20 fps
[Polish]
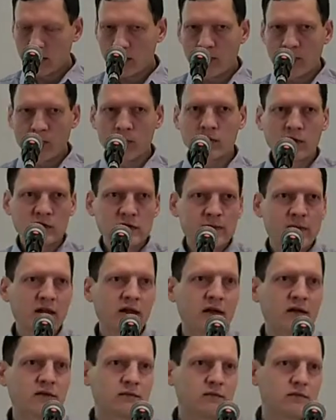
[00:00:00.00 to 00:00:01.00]
I Bóg
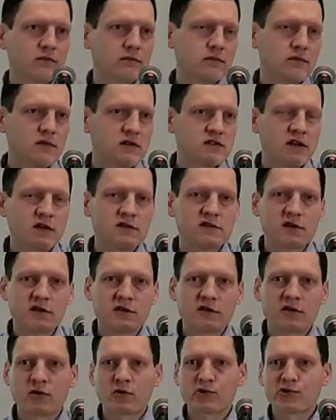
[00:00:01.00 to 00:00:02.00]
rozpala
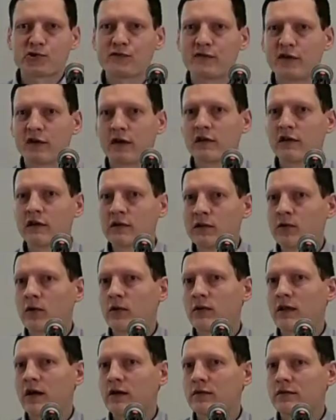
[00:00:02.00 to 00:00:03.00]
serce tego człowieka nie
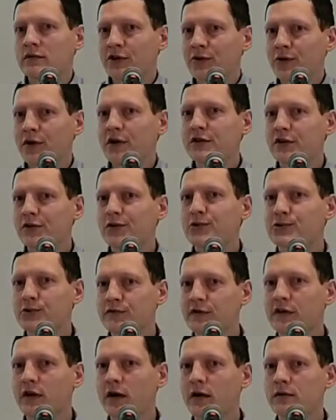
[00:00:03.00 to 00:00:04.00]
tylko dla tego jednego
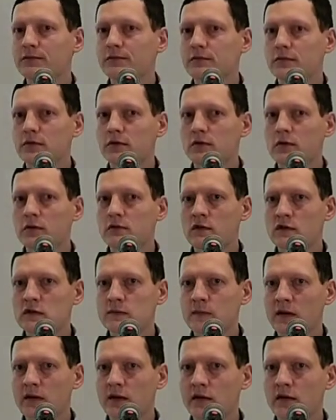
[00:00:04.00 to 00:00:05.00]
człowieka, on
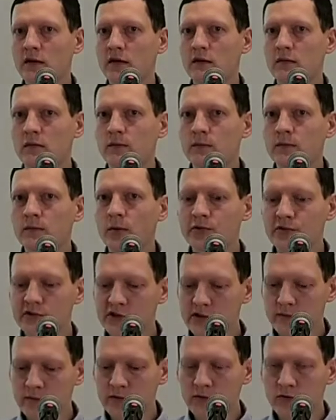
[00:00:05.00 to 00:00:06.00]
rozpala je po to,
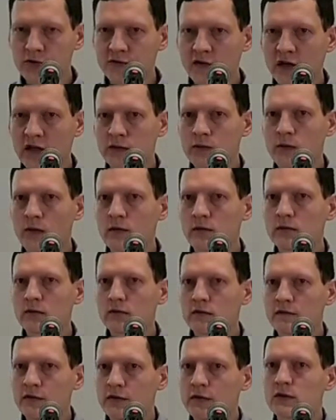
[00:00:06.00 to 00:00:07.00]
żeby to światło
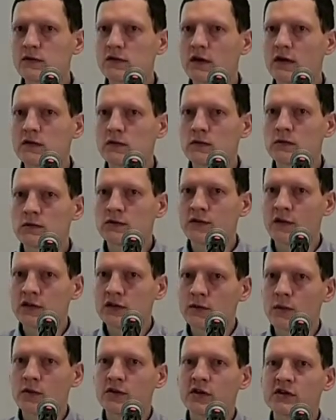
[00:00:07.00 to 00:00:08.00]
w jego sercu
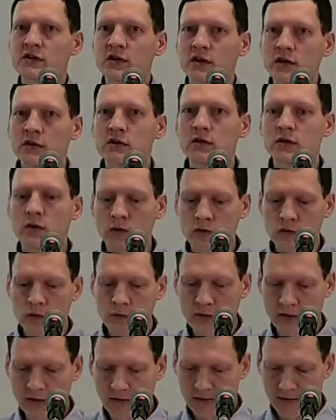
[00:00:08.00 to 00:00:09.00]
świeciło też dla innych osób.